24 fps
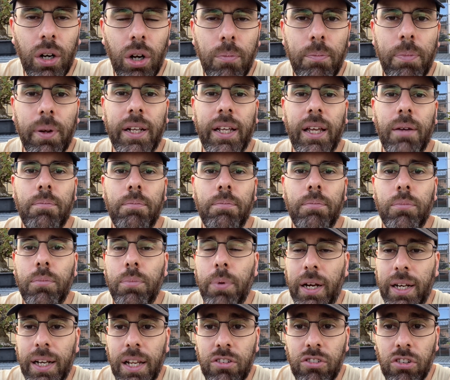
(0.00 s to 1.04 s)
non perché
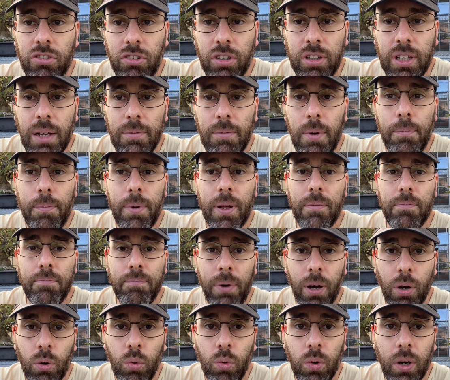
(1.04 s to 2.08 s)
per necessità, ma per
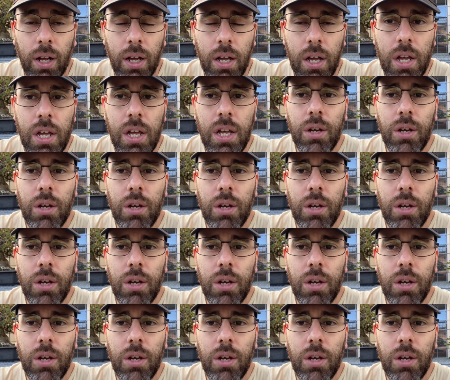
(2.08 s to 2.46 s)
paura.